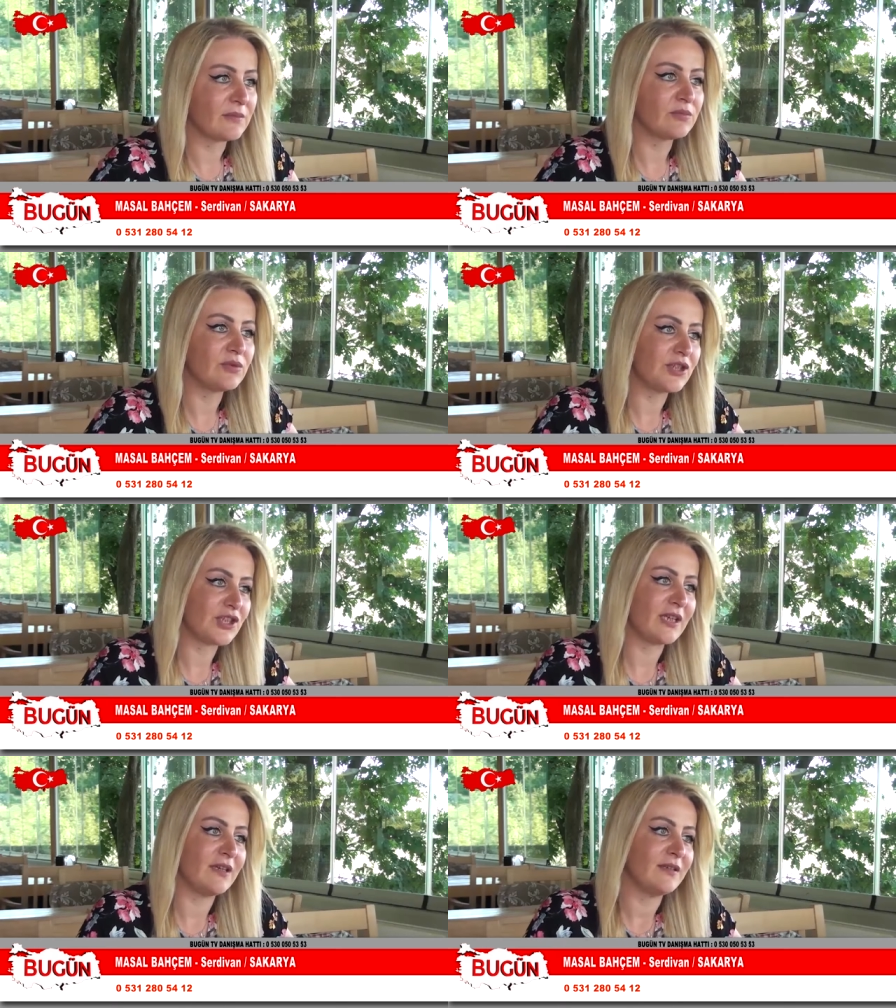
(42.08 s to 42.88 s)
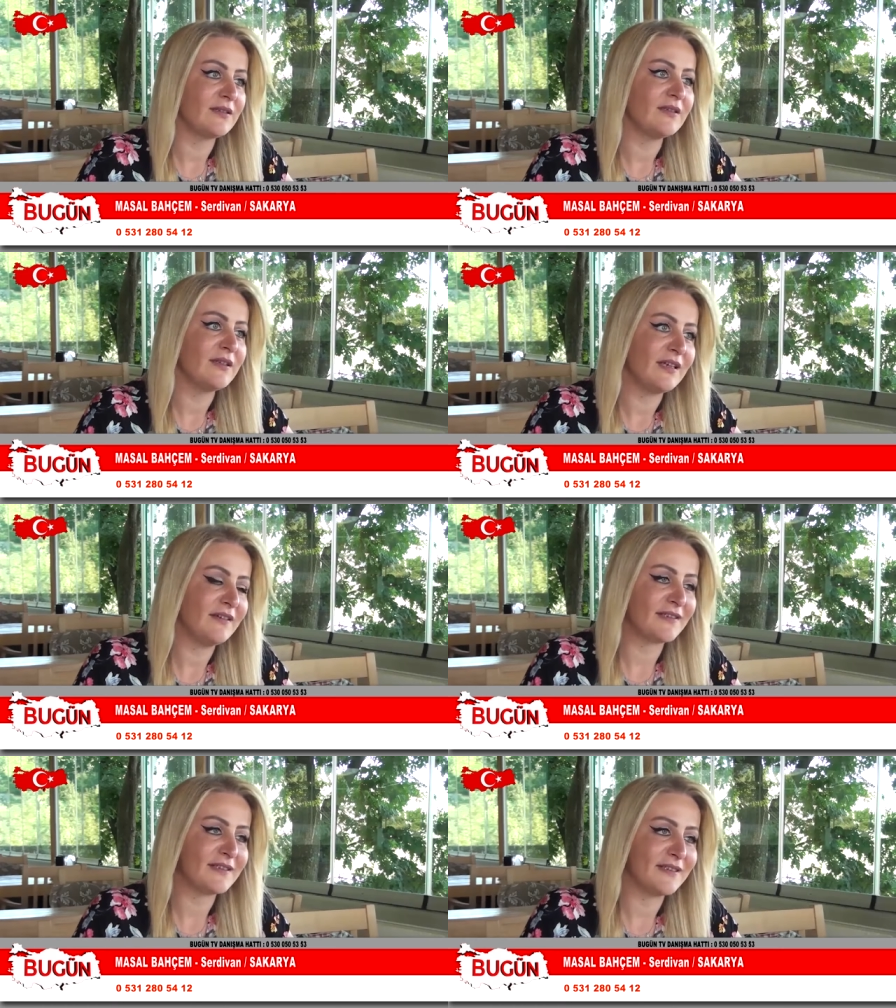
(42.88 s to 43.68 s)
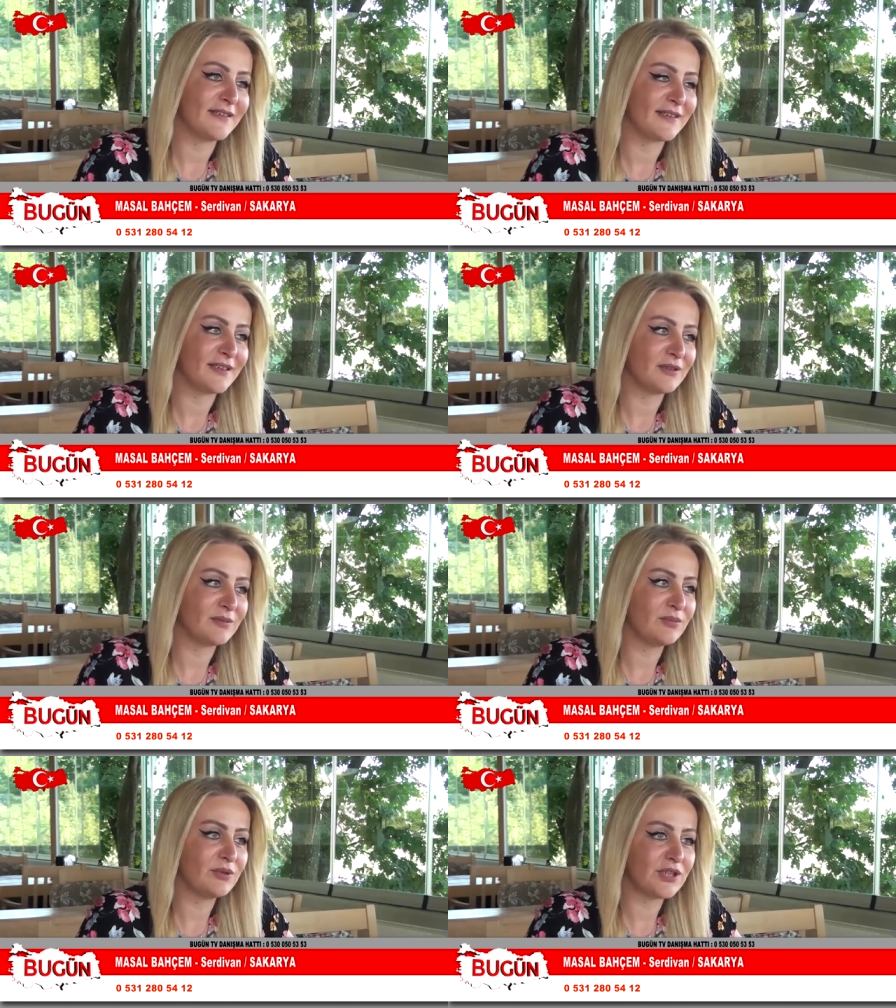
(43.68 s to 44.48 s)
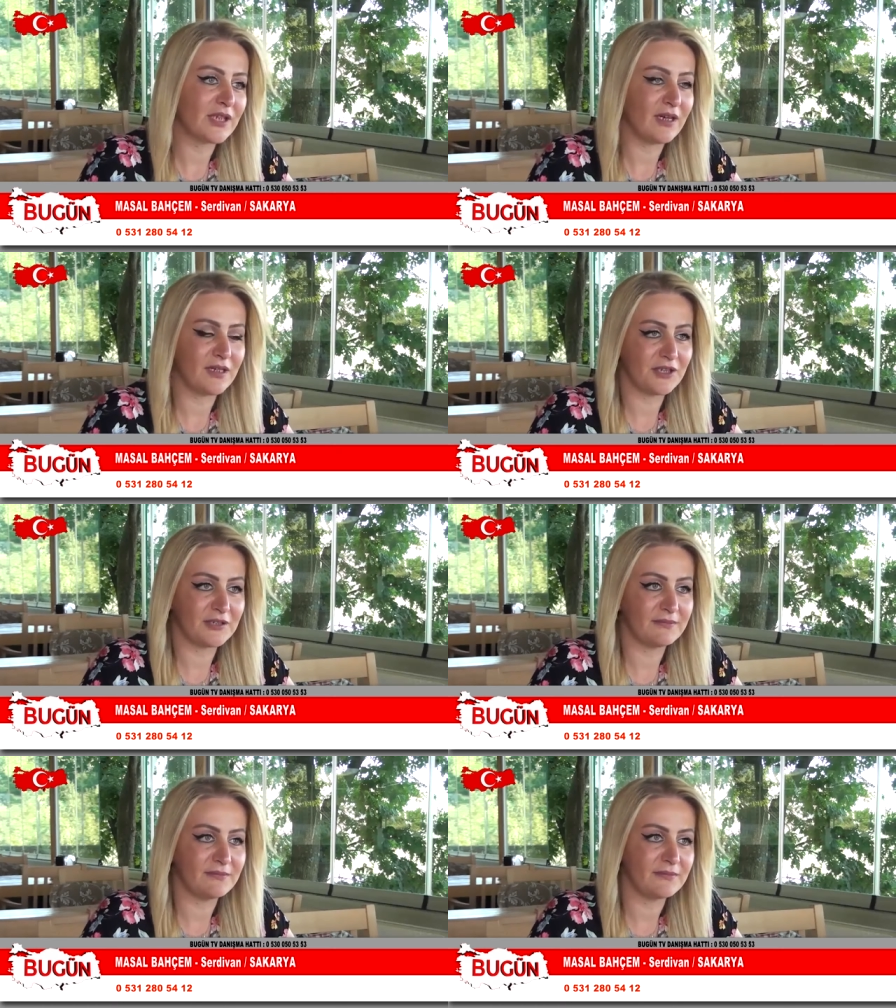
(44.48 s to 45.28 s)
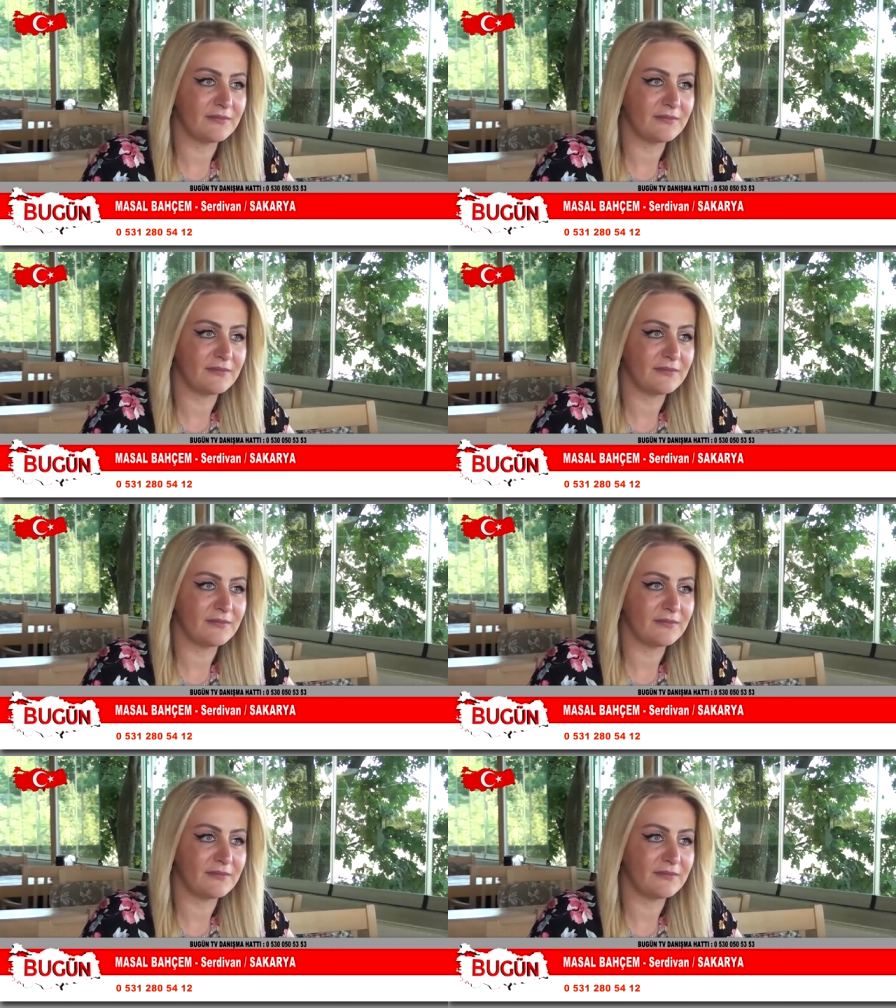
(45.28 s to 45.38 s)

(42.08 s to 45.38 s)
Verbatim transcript: Bir kere aşıksınız siz. Evet, e, bu işe aşığım.